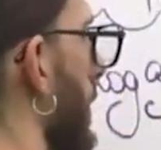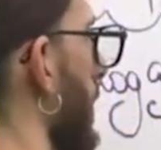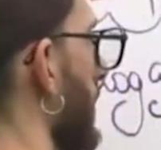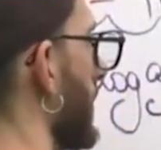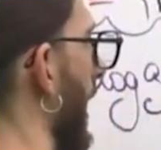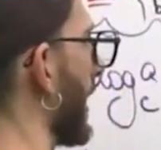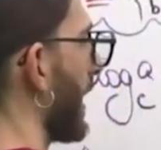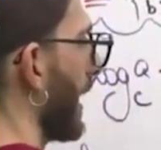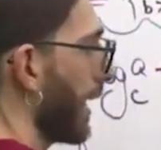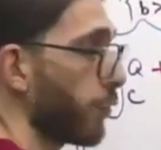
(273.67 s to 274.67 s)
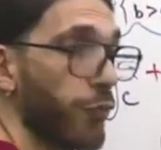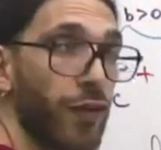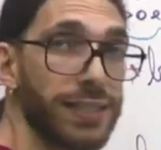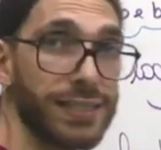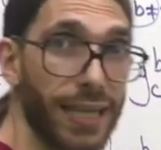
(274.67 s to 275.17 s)
está querendo
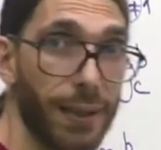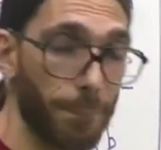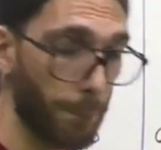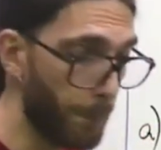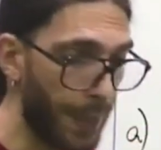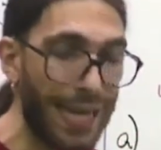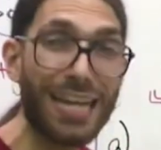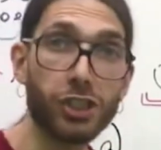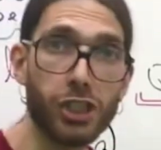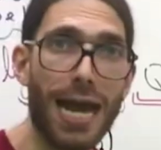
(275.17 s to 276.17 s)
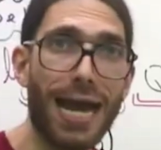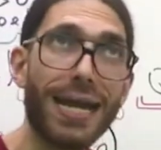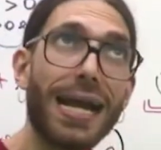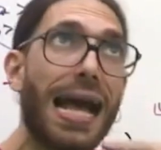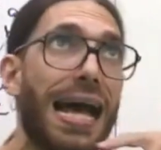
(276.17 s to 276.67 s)
fazer para
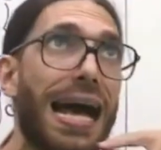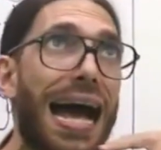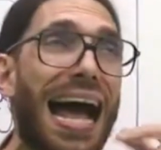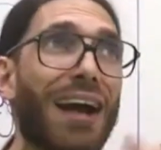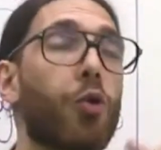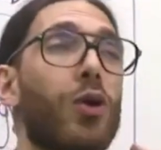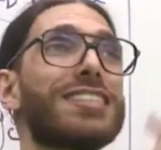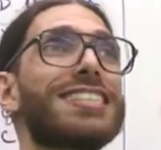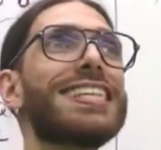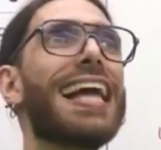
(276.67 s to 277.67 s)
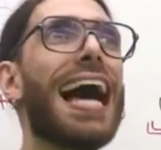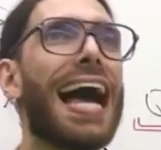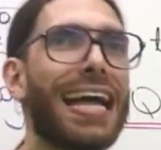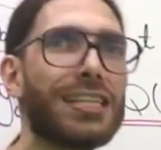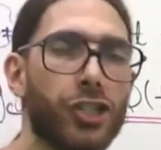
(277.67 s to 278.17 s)
achar a
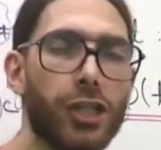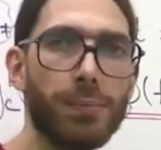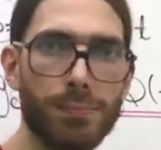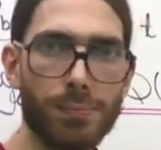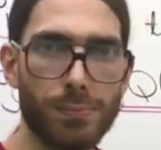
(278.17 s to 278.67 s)
quantidade